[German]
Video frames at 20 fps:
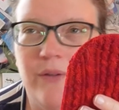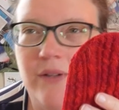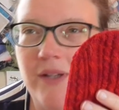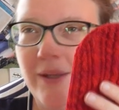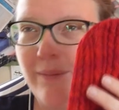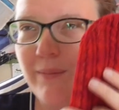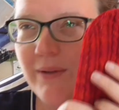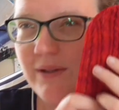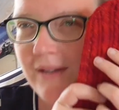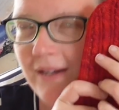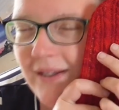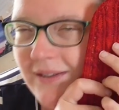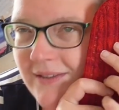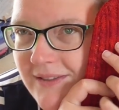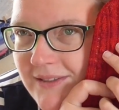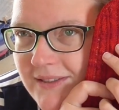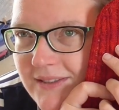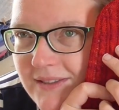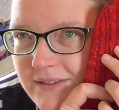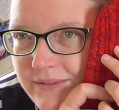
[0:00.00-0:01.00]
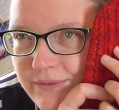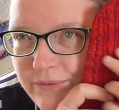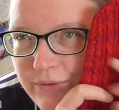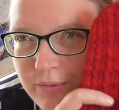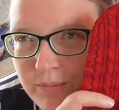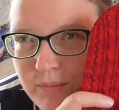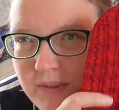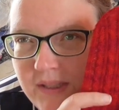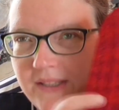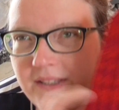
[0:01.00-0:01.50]
Und damit hatte ich
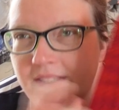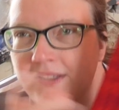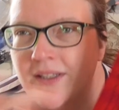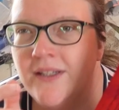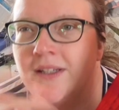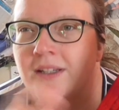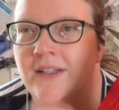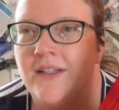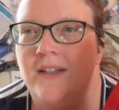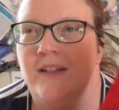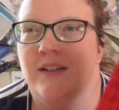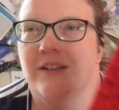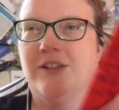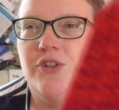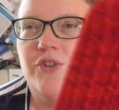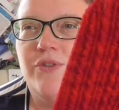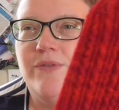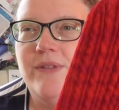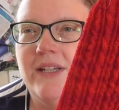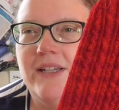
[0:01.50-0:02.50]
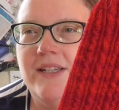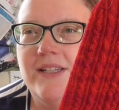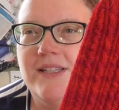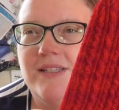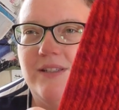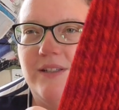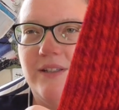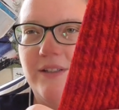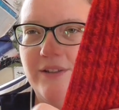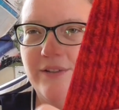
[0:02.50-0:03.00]
für mich das
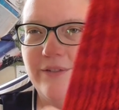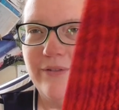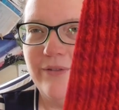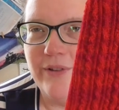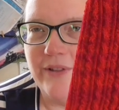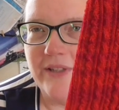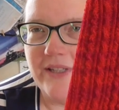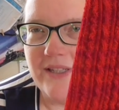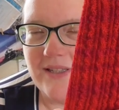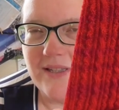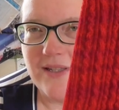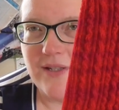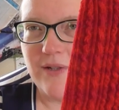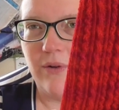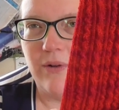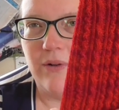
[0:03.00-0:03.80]
Schwierigste von diesen